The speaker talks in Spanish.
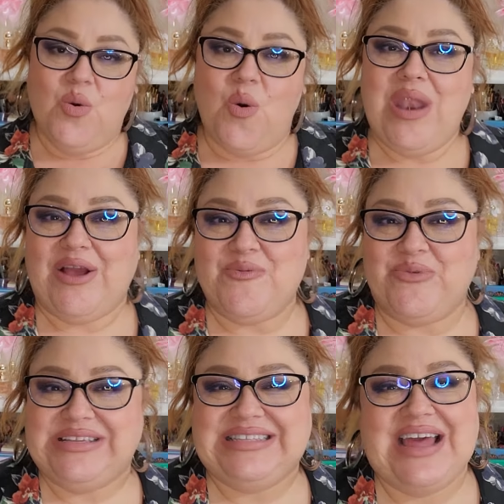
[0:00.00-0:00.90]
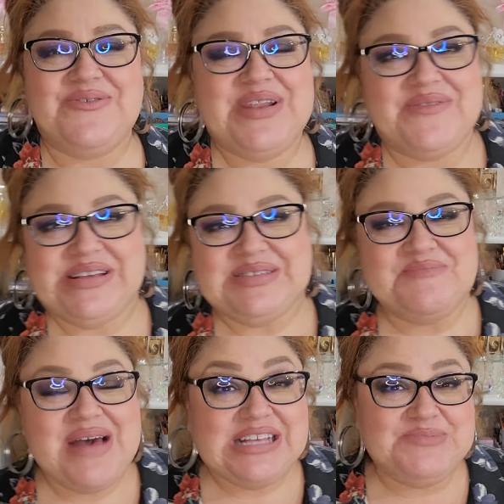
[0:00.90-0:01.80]
Hola, ¿cómo están? Una vez
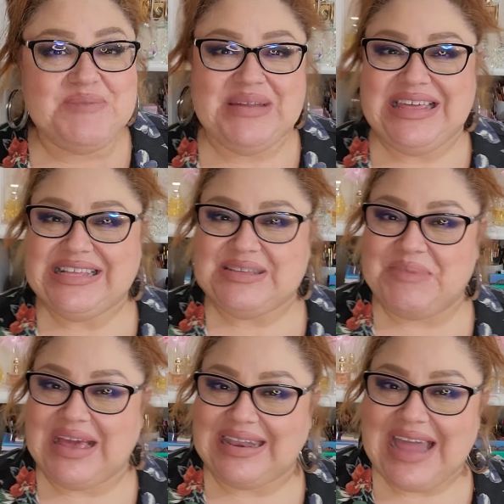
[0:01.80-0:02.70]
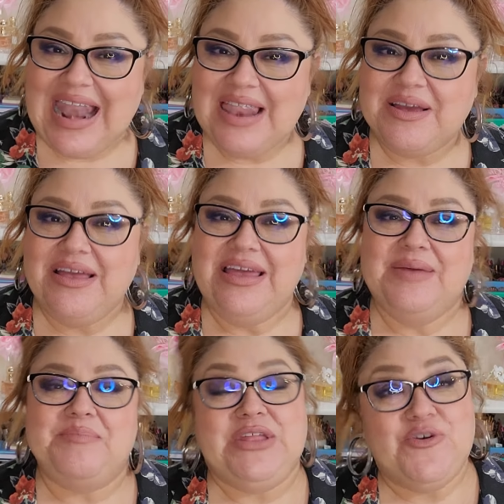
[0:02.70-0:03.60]
más, bienvenidas a mi canal.
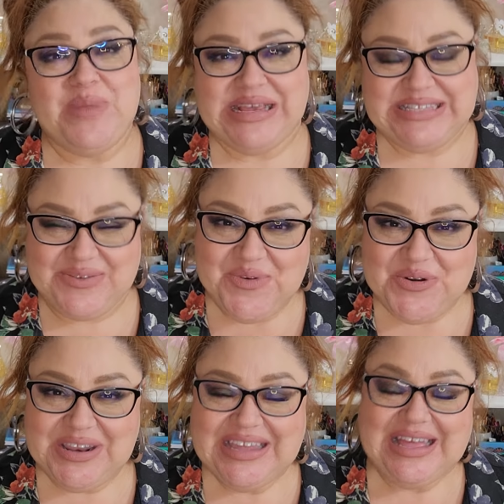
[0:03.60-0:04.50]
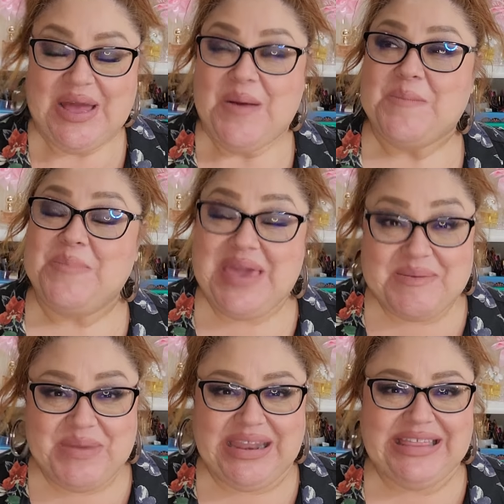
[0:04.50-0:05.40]
Mi nombre es Yvonne.
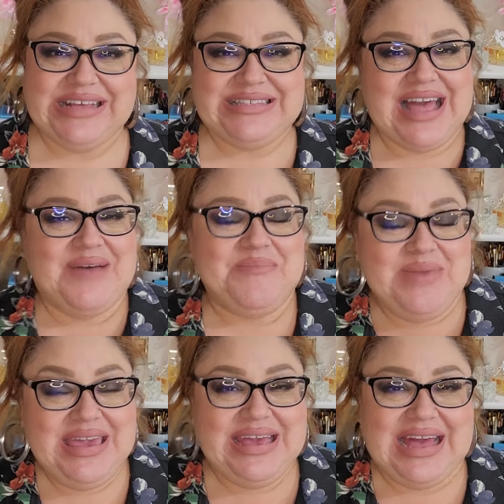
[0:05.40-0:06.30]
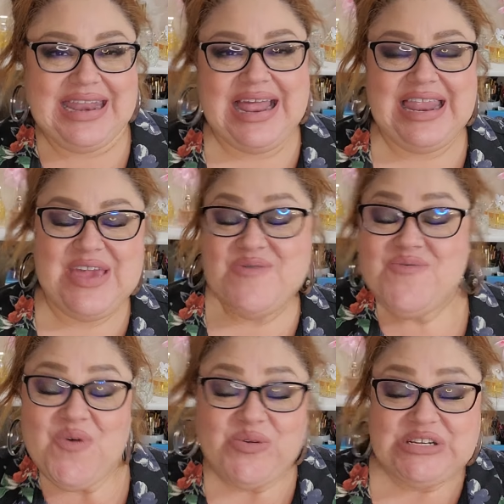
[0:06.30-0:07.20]
Bienvenidas a mi canal
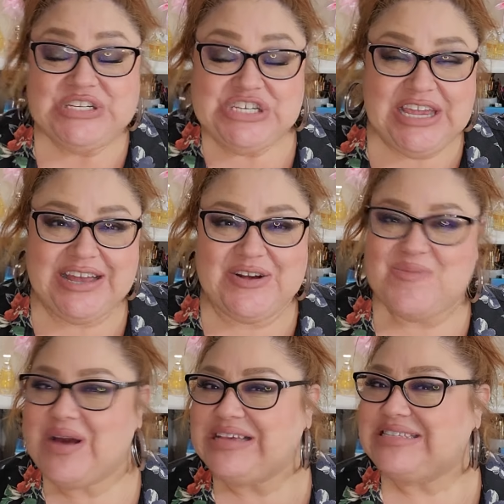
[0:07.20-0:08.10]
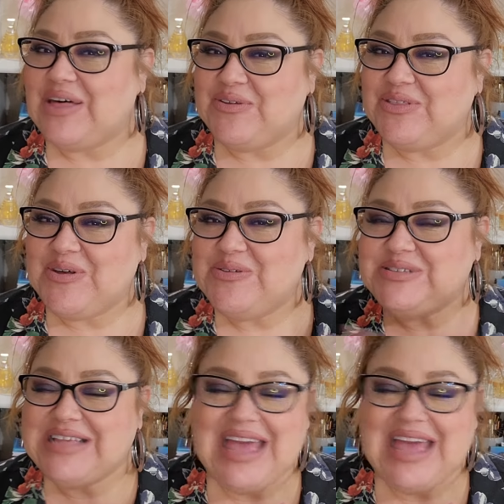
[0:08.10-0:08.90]
Yvonne Chic. ¿Cómo han estado todos?